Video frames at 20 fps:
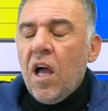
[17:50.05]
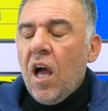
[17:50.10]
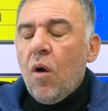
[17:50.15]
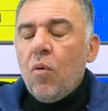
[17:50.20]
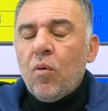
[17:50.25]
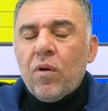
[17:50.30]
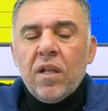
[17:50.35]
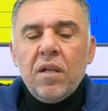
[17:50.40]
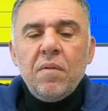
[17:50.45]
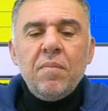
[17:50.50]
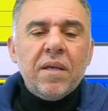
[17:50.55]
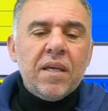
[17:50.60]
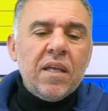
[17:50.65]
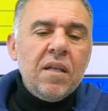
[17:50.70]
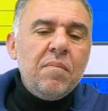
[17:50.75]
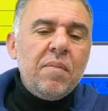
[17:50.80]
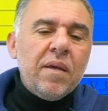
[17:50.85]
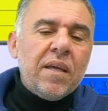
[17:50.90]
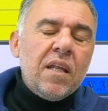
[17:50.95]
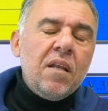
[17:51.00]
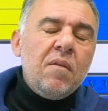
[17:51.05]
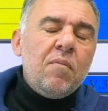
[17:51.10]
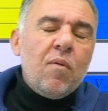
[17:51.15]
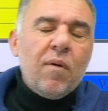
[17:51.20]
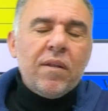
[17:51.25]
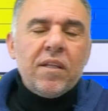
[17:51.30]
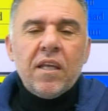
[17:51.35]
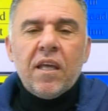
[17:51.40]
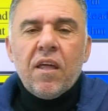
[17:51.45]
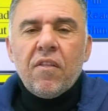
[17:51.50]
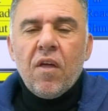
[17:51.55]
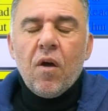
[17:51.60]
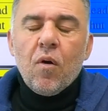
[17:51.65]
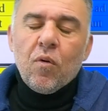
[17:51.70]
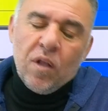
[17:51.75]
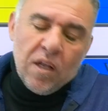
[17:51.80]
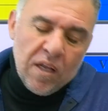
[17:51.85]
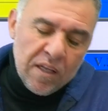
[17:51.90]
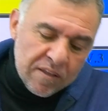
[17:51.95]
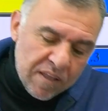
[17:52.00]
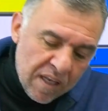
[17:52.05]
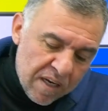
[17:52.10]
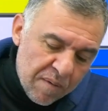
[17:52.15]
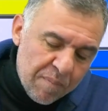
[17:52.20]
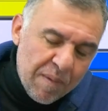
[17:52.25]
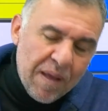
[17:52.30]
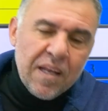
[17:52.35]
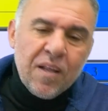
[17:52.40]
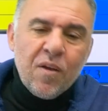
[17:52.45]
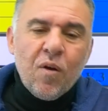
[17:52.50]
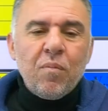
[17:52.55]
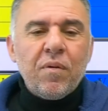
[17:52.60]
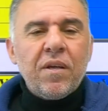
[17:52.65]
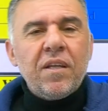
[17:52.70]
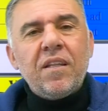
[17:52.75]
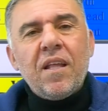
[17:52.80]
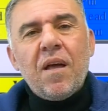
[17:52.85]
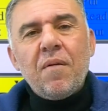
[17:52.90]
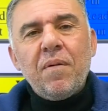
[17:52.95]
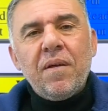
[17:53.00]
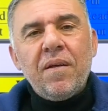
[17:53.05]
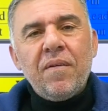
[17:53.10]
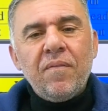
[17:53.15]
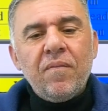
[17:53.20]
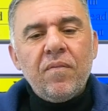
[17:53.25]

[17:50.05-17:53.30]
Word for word: او كلمه كلمه كلمه بعدين كذا ويلا تدرب عليهم كتابه